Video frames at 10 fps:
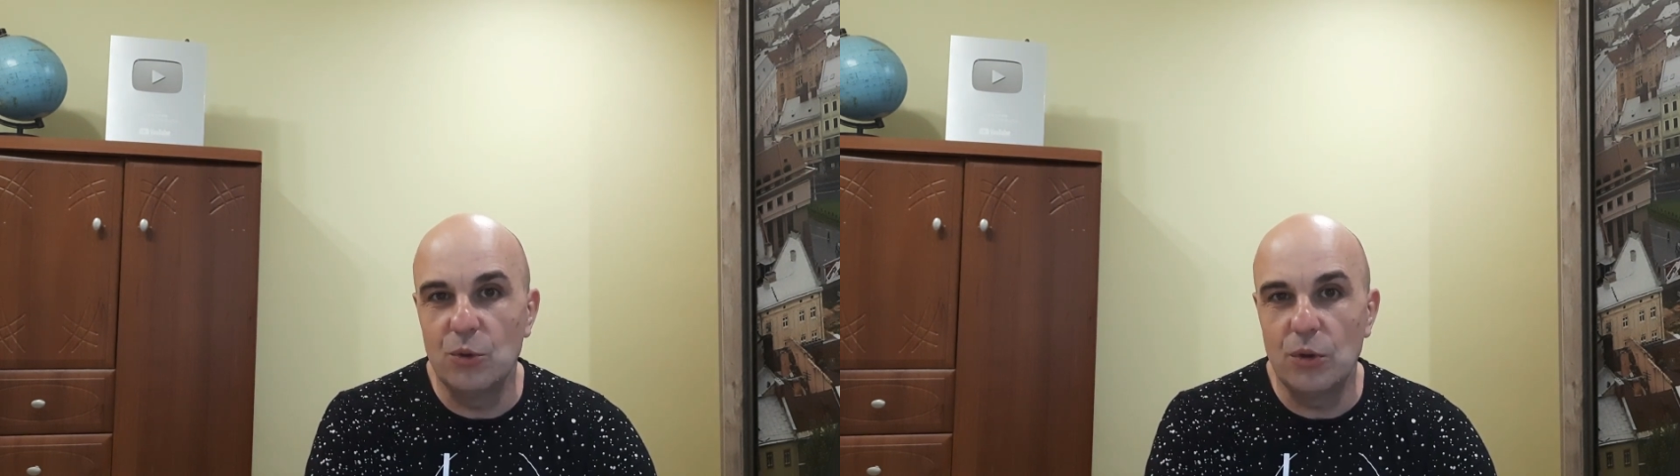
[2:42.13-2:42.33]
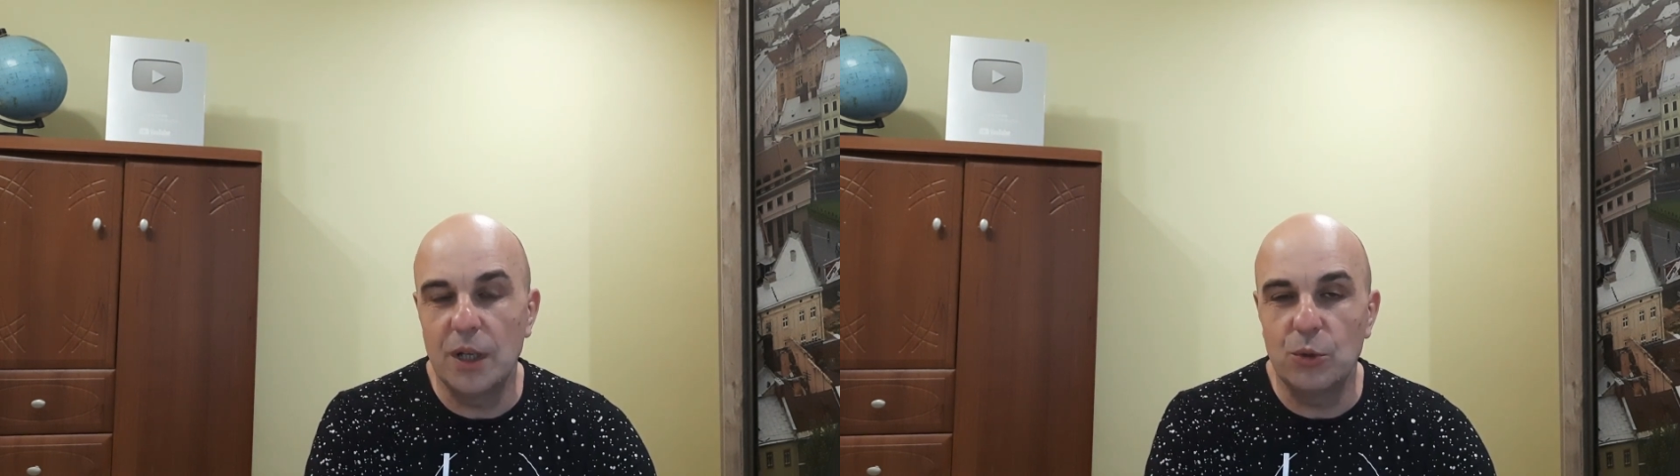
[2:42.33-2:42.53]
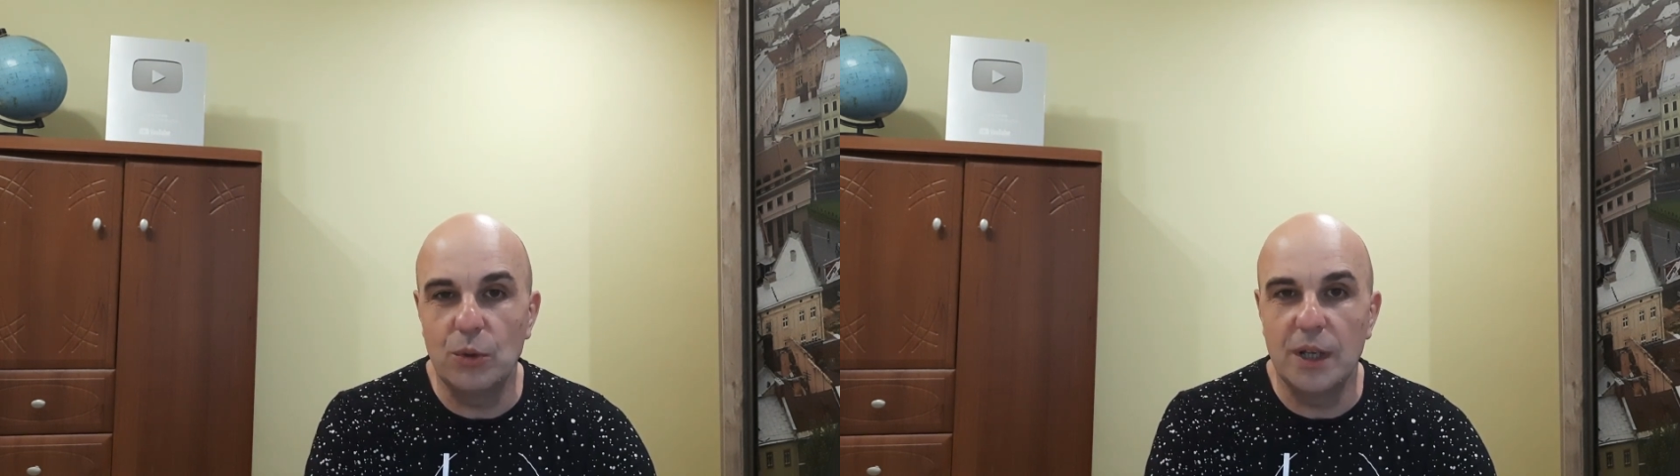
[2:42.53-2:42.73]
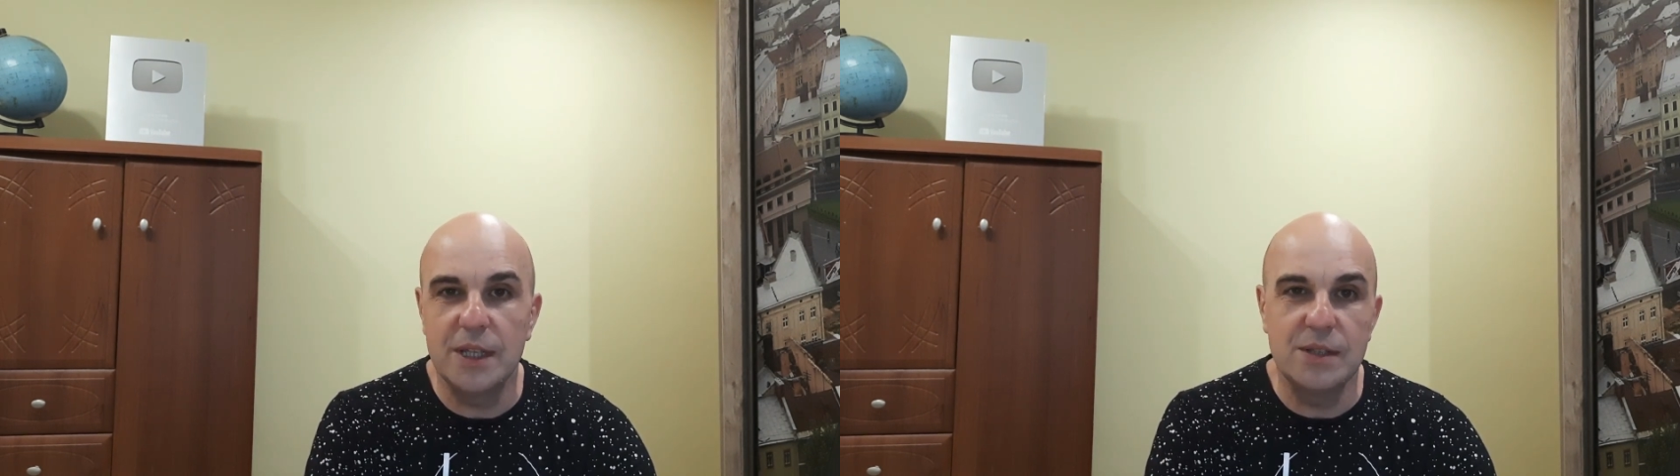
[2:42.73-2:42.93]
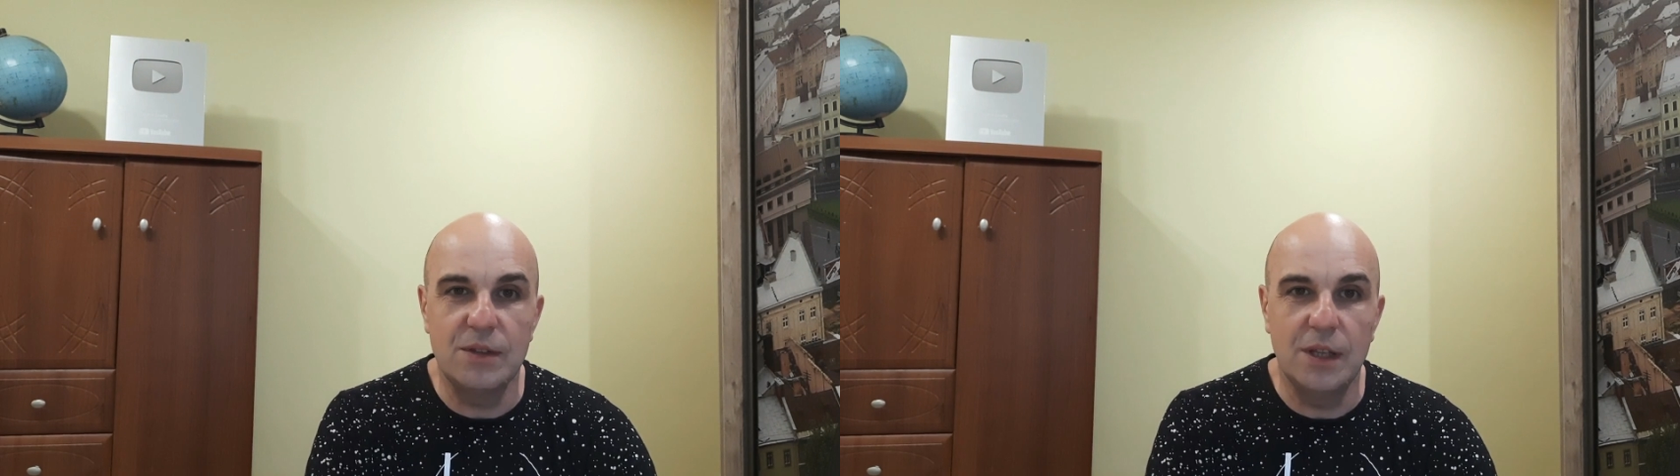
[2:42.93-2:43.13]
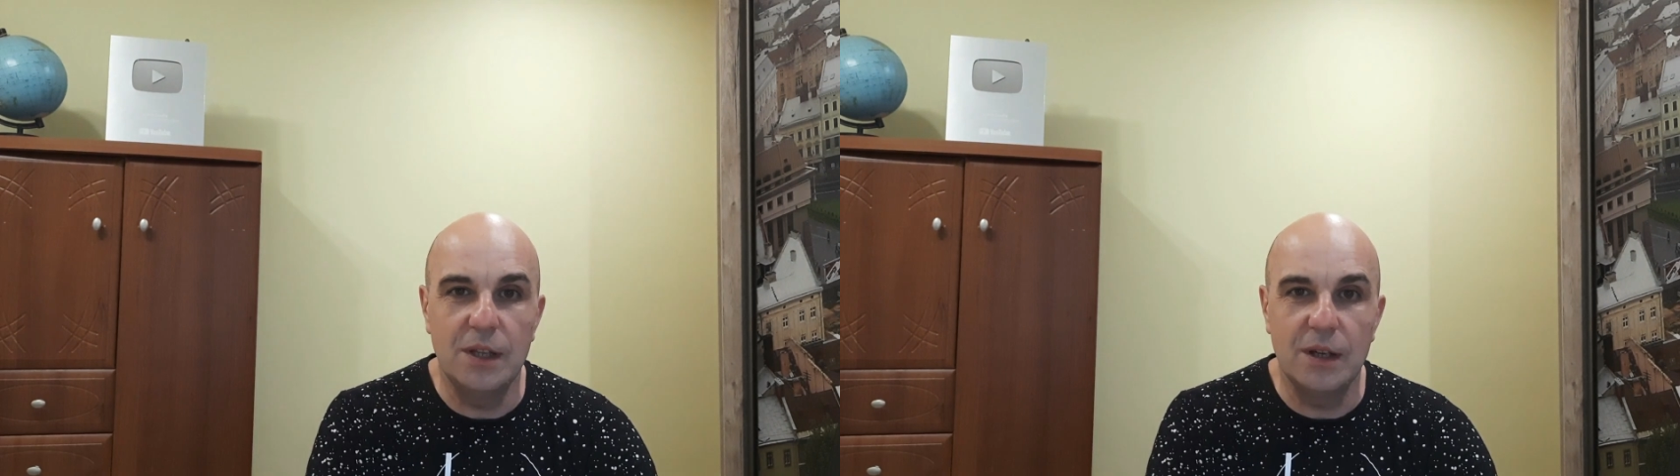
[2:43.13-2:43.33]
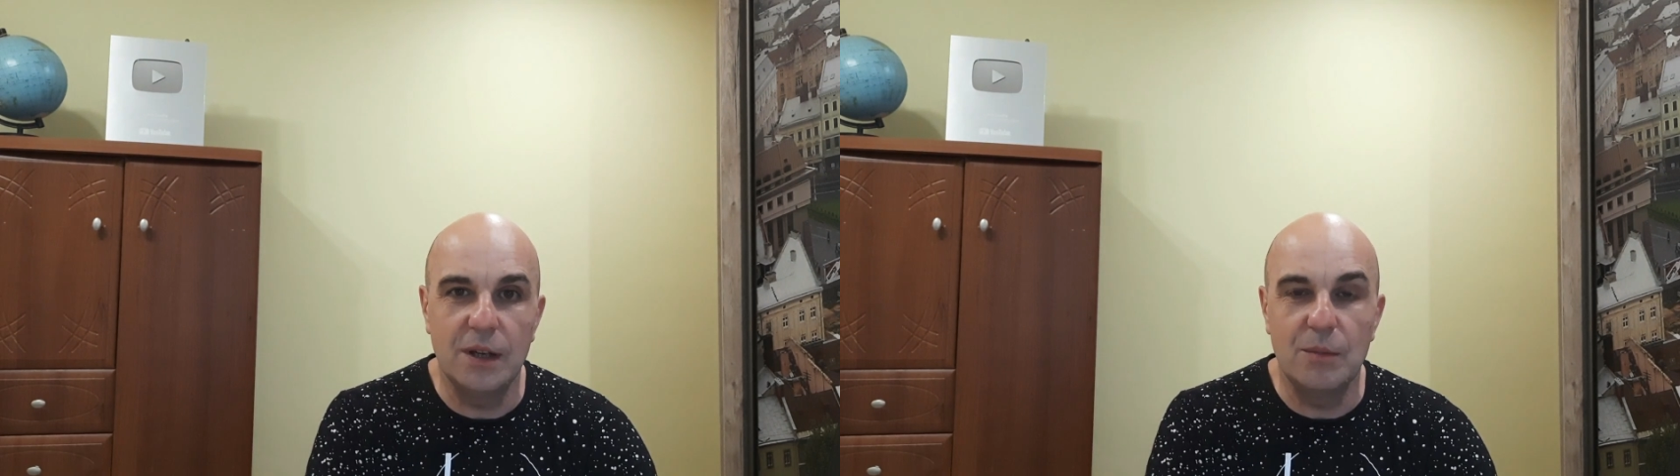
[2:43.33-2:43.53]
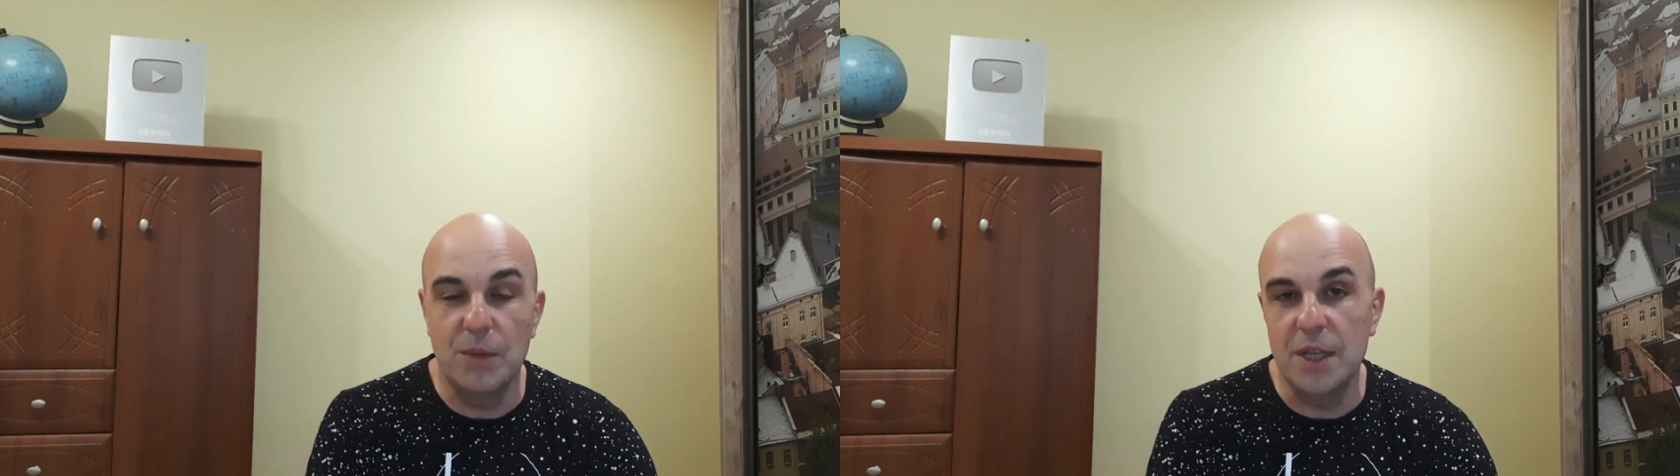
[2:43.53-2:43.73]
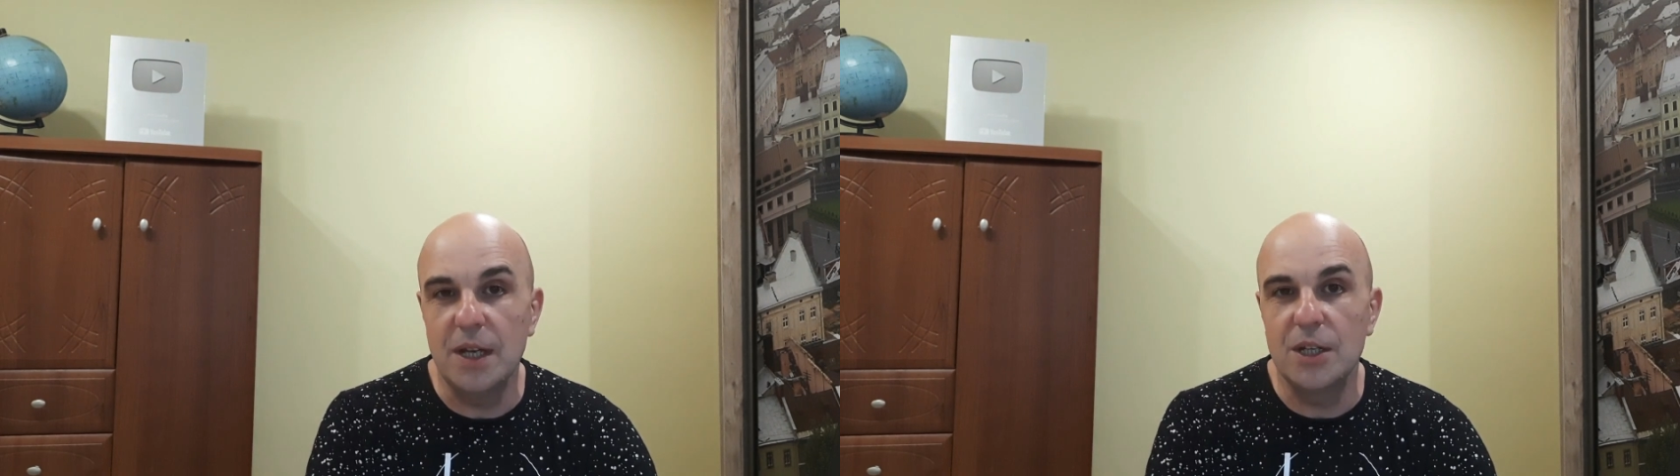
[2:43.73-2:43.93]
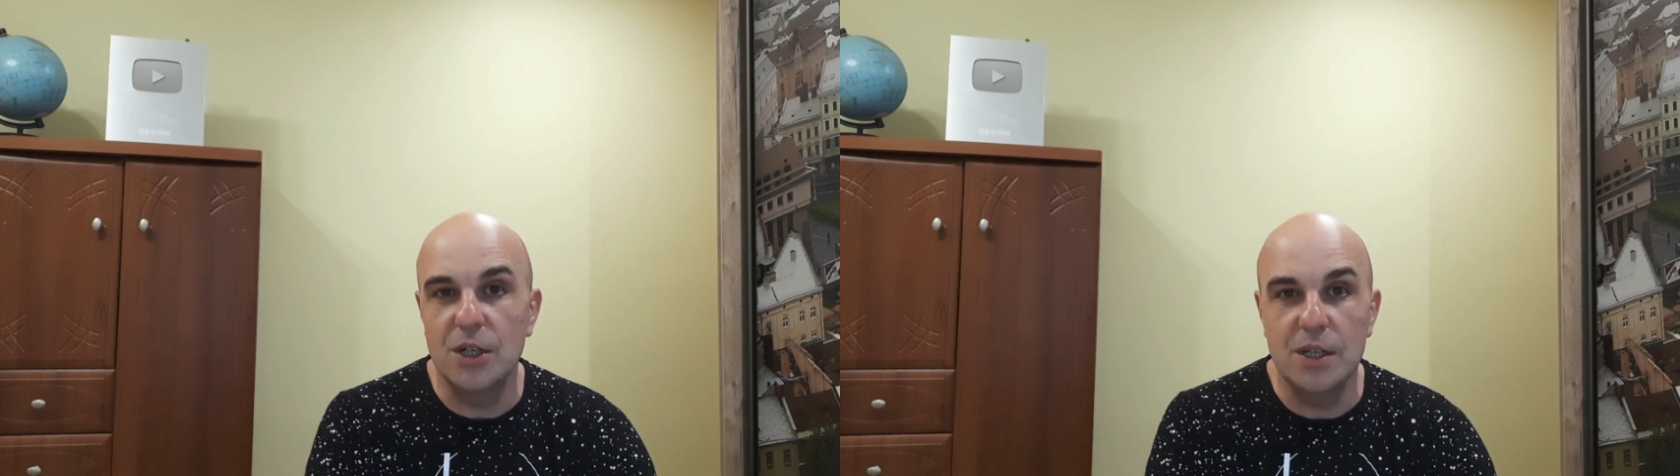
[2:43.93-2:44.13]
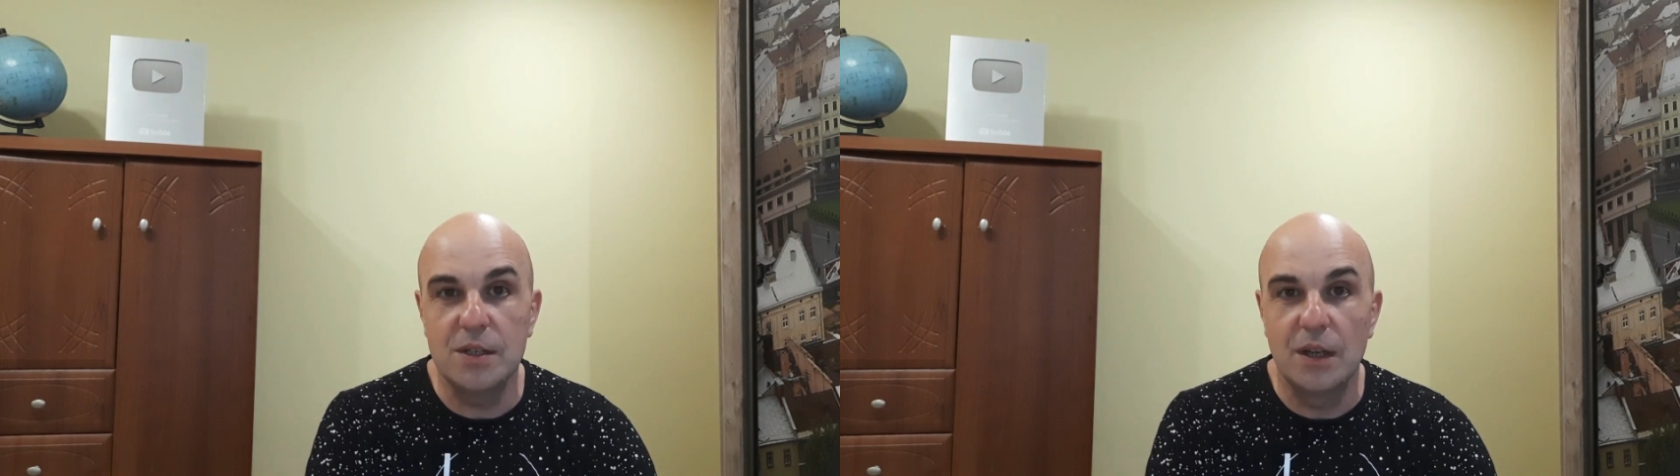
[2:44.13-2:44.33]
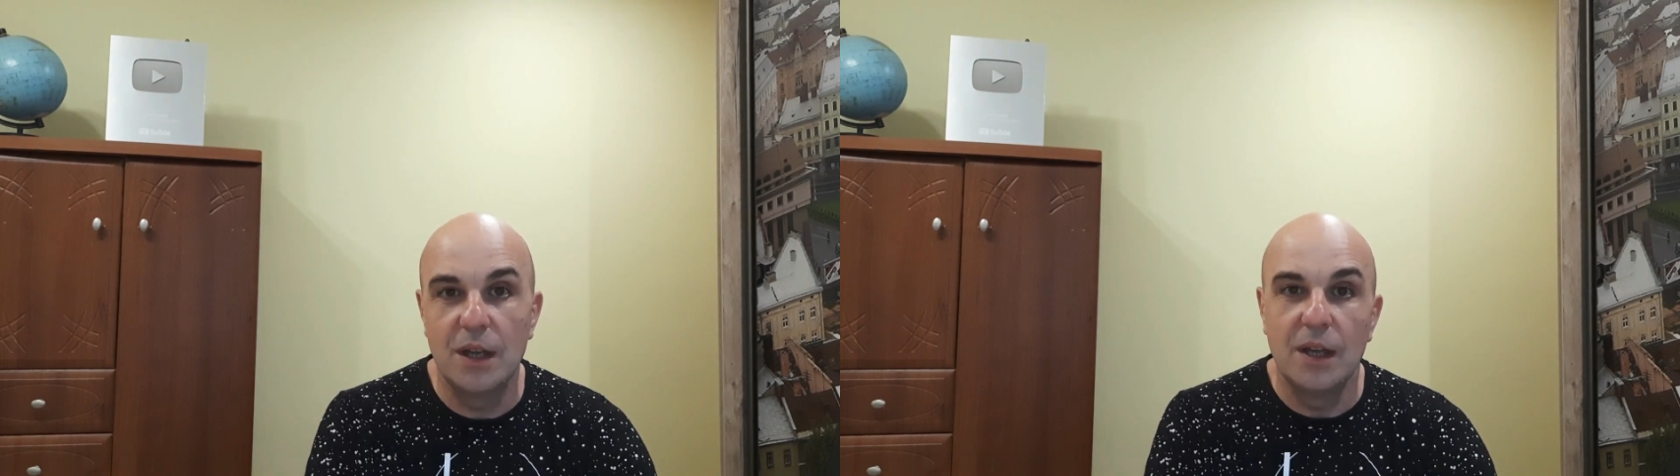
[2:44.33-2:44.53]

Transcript: но которая действительно меняет жизнь.